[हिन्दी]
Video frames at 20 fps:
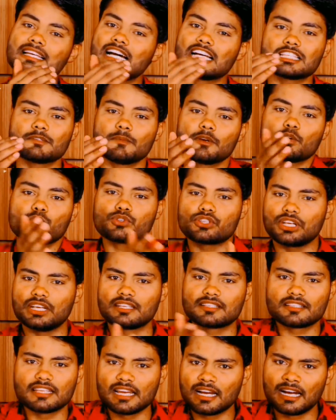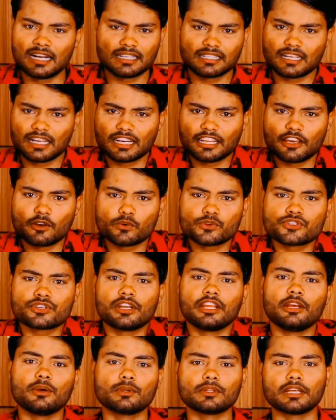जहाज़ में कुछ इससे हट करके
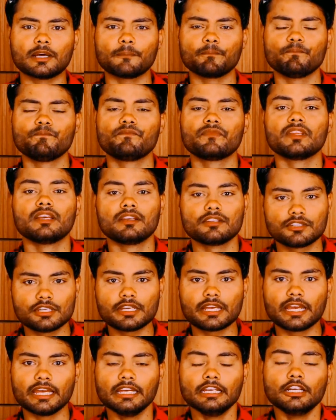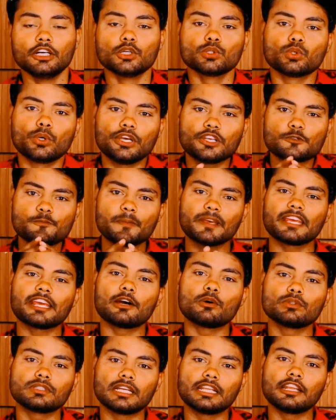कुछ नहीं होता ठीक है तो इसमें
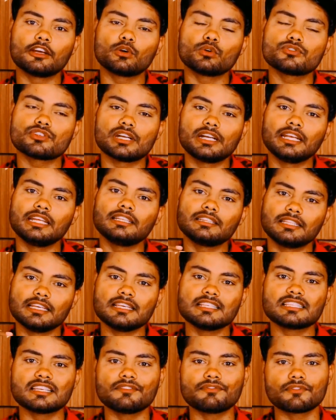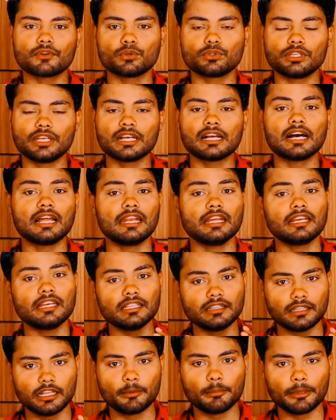क्या होता है देखो जनरली तीन शिफ्ट होती है खाने
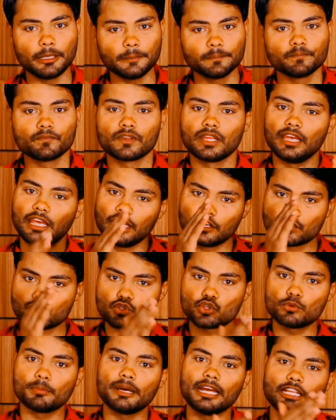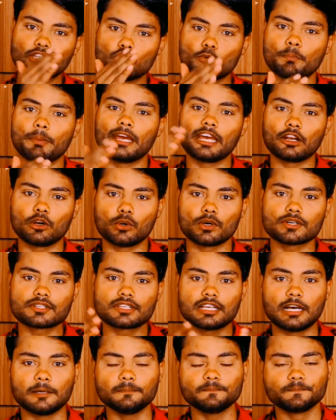की दिन में एक सुबह दोपहर और
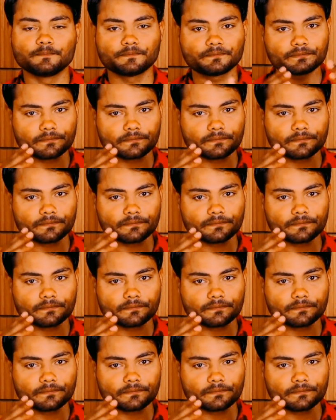शाम